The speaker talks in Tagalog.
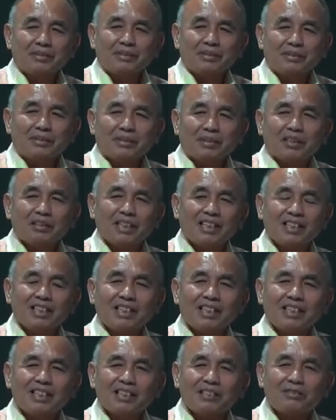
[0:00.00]
No,
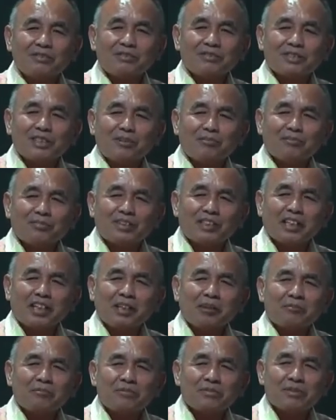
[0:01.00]
naalala ko
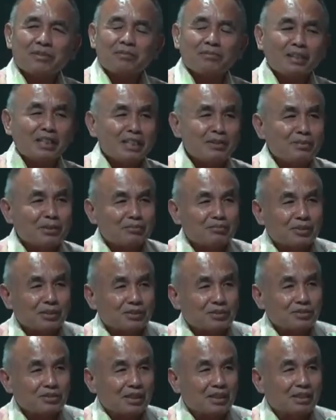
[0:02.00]
sometimes, may limit ba to sa